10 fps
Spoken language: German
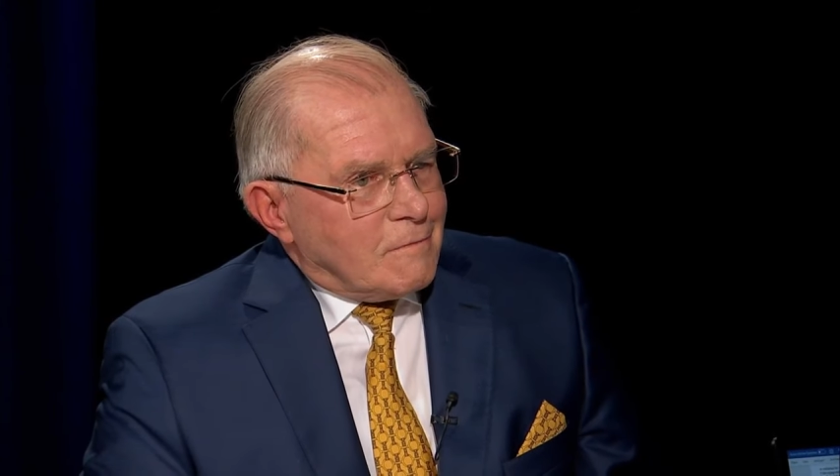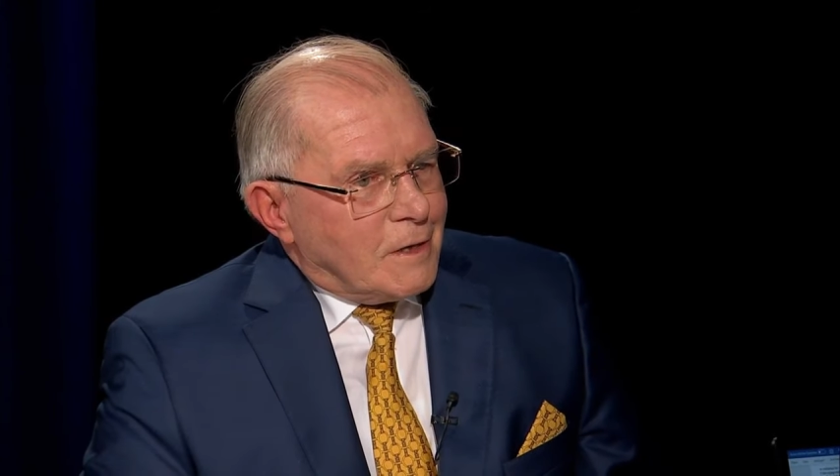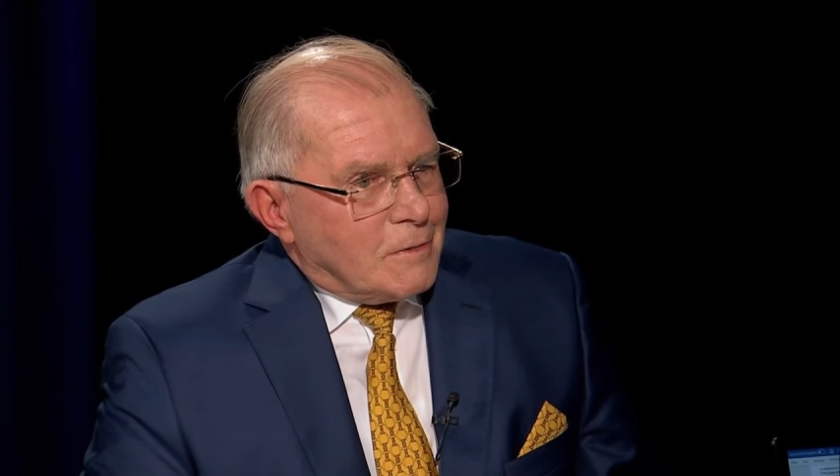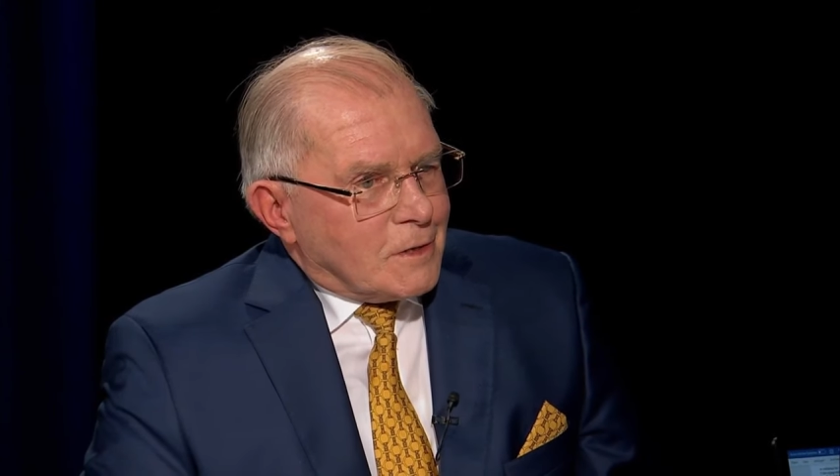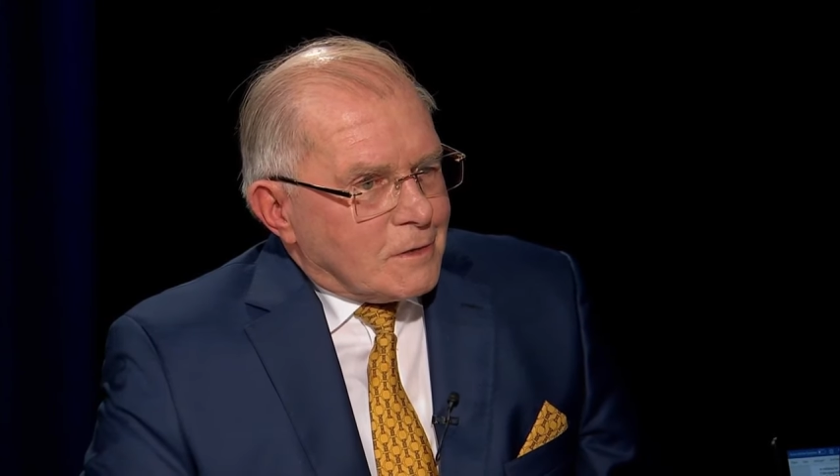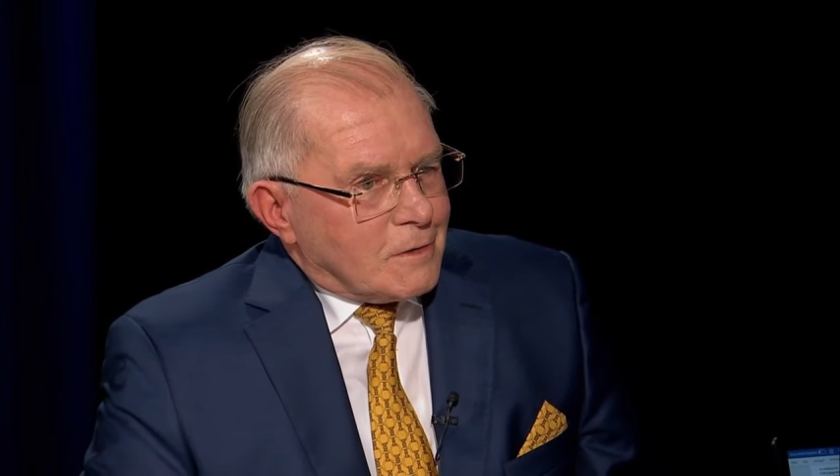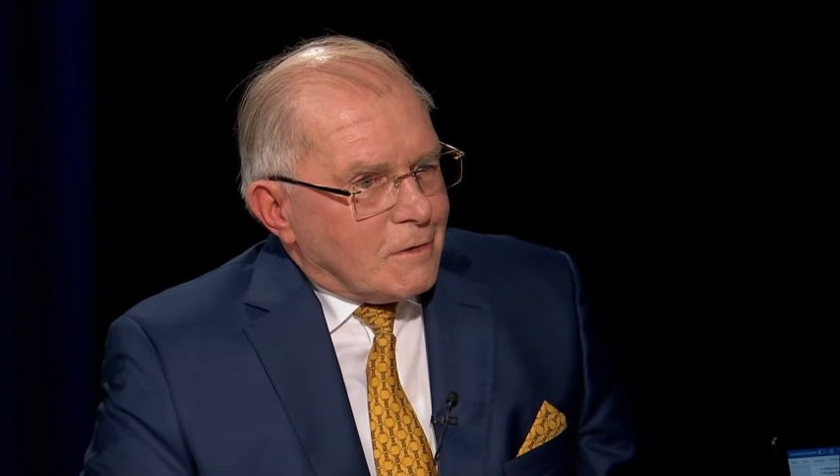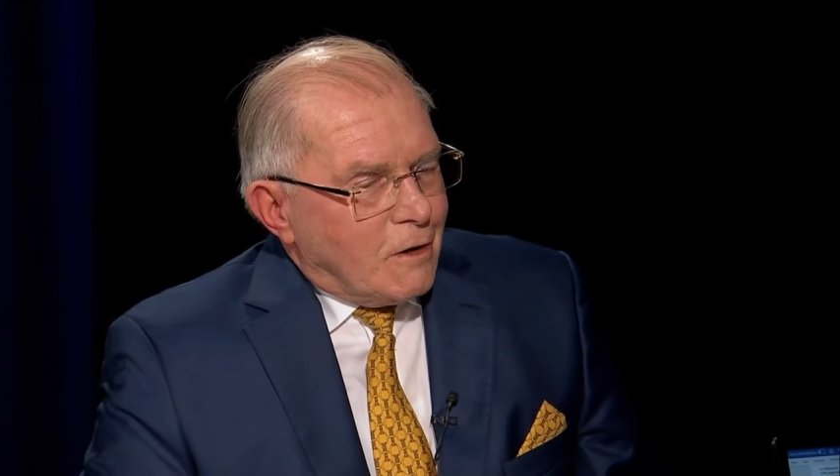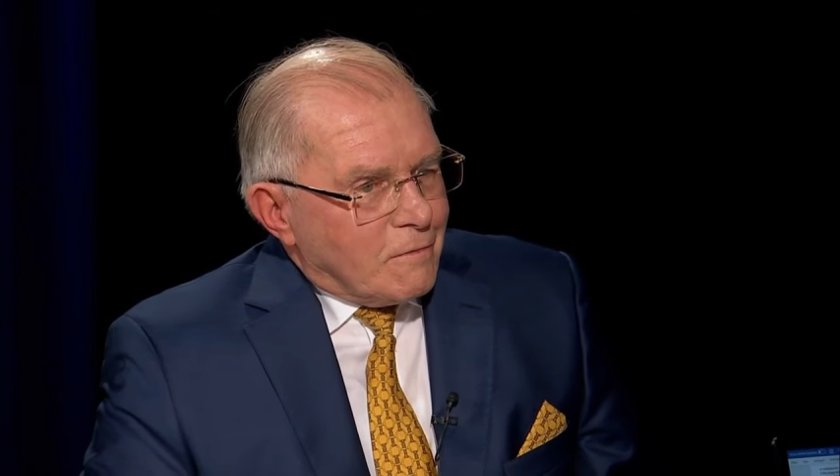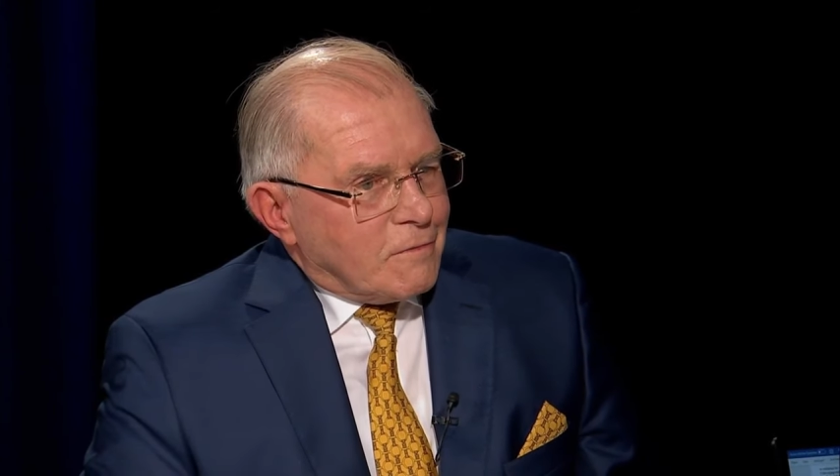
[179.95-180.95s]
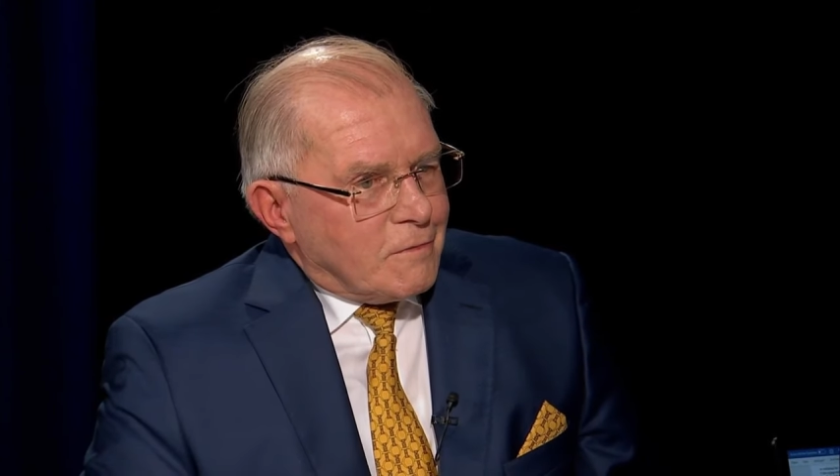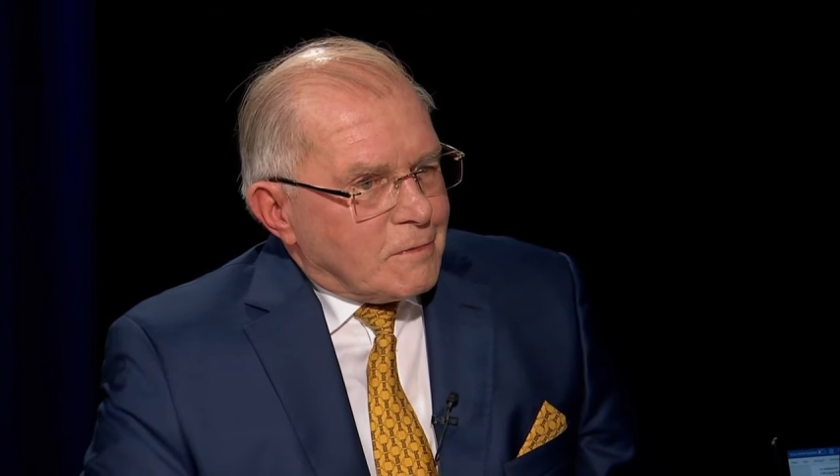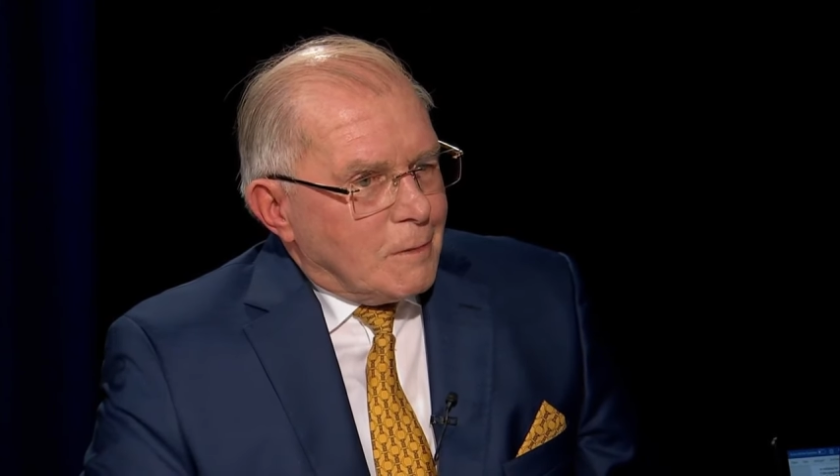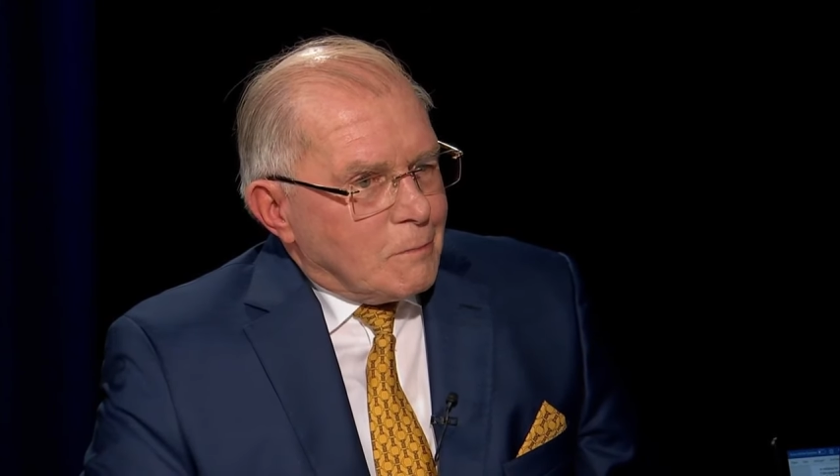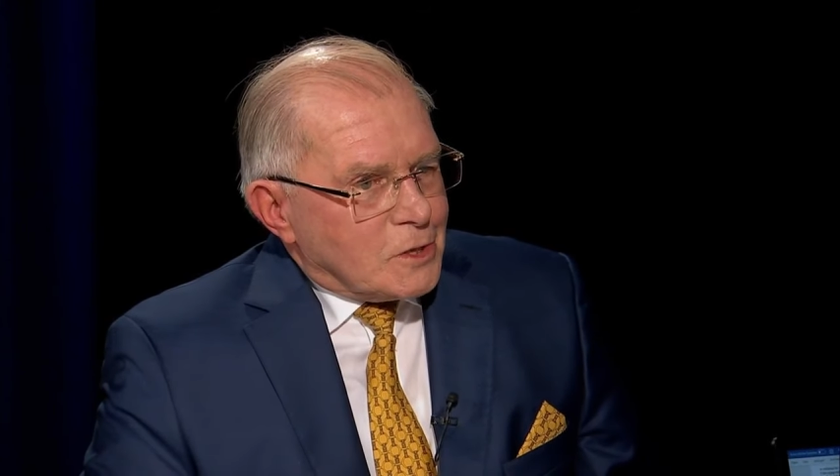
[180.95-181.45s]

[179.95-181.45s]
weil wir auf den